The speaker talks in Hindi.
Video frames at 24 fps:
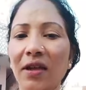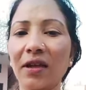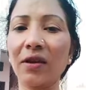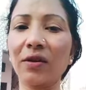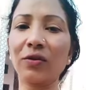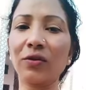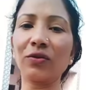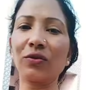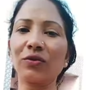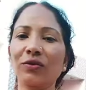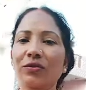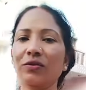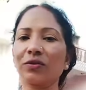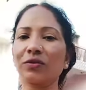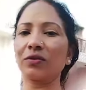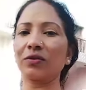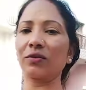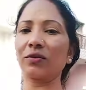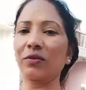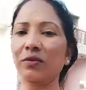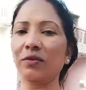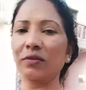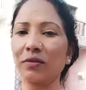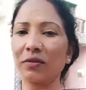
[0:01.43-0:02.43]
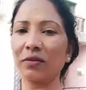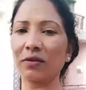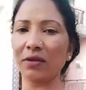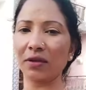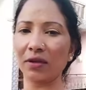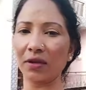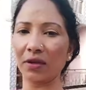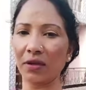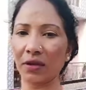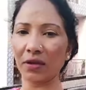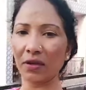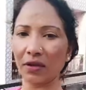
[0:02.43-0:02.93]
हेलो दोस्तों
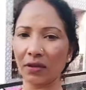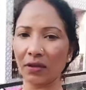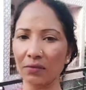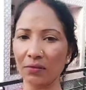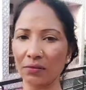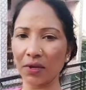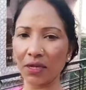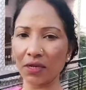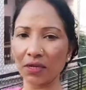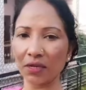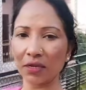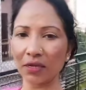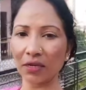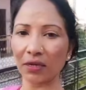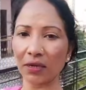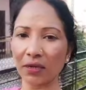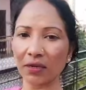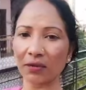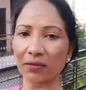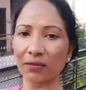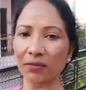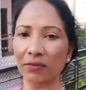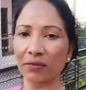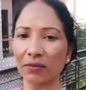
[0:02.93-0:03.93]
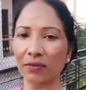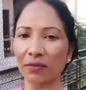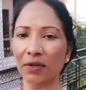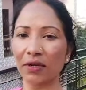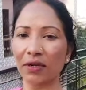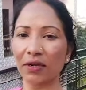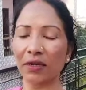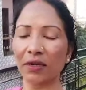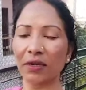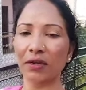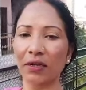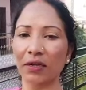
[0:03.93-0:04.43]
मैं नीलम
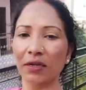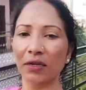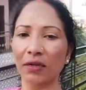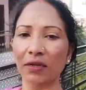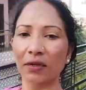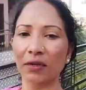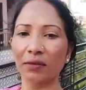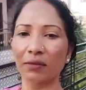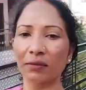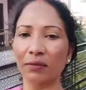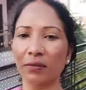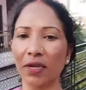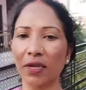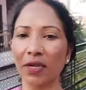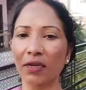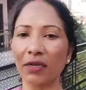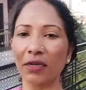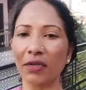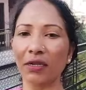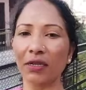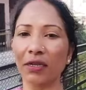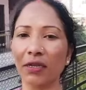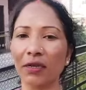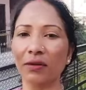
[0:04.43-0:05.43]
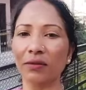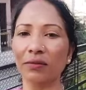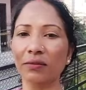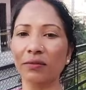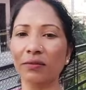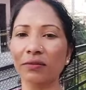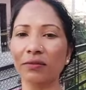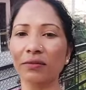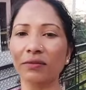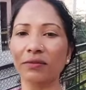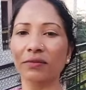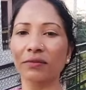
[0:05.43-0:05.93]
मैं नीलम
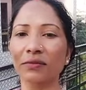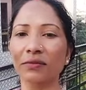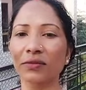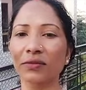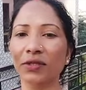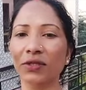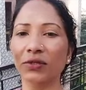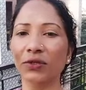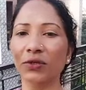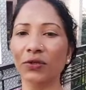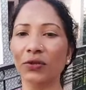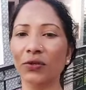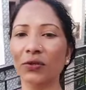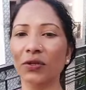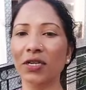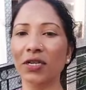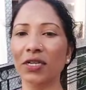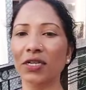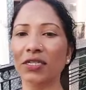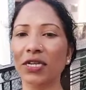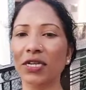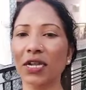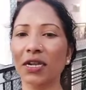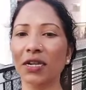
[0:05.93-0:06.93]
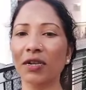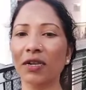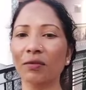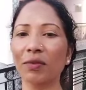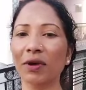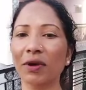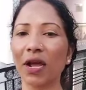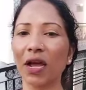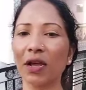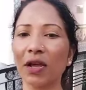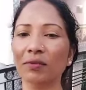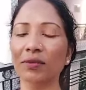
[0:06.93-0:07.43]
यूट्यूब के चैनल
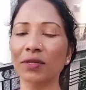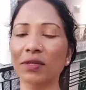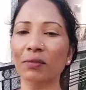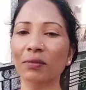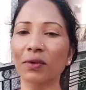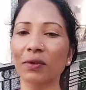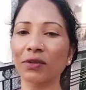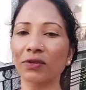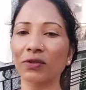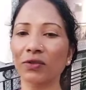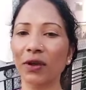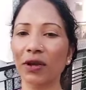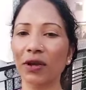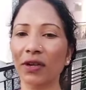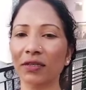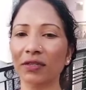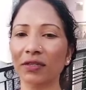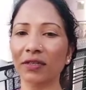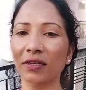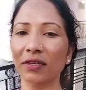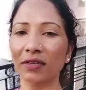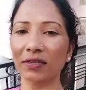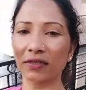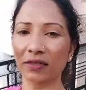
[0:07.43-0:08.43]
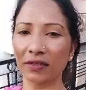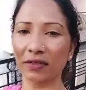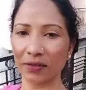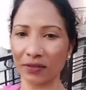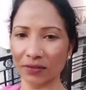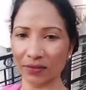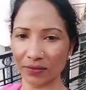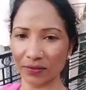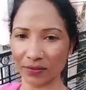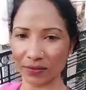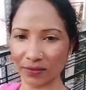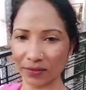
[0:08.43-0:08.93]
पर आप सबका स्वागत करती
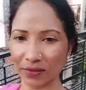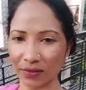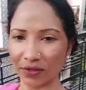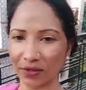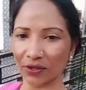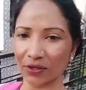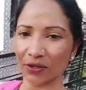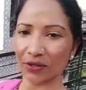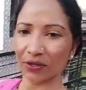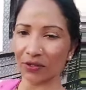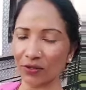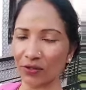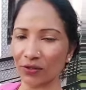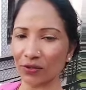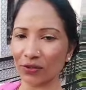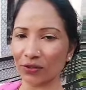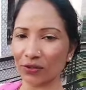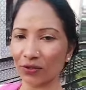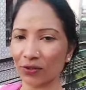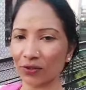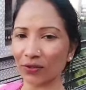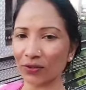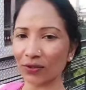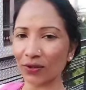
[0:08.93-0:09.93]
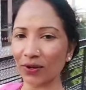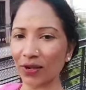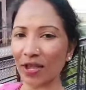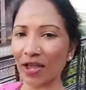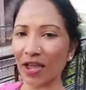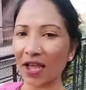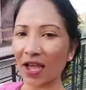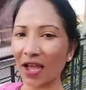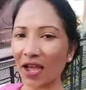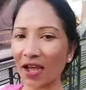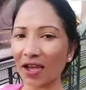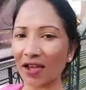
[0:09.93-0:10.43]
हूँ दोस्तों
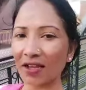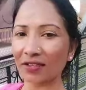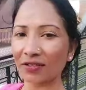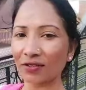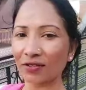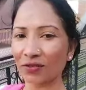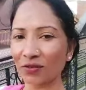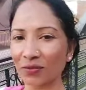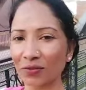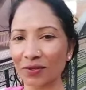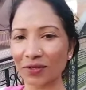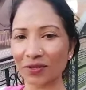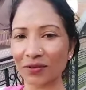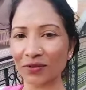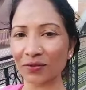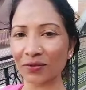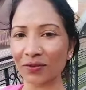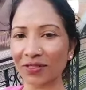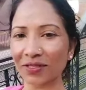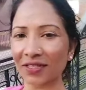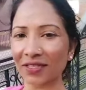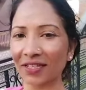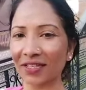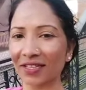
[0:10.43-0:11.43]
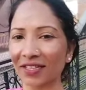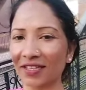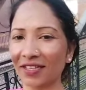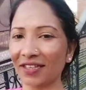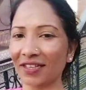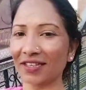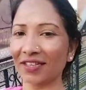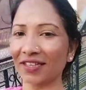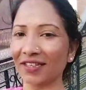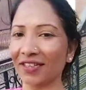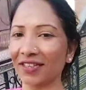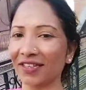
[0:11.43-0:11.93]
आज सुबह सुबह
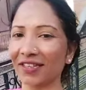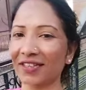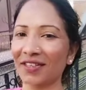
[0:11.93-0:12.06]
देखिए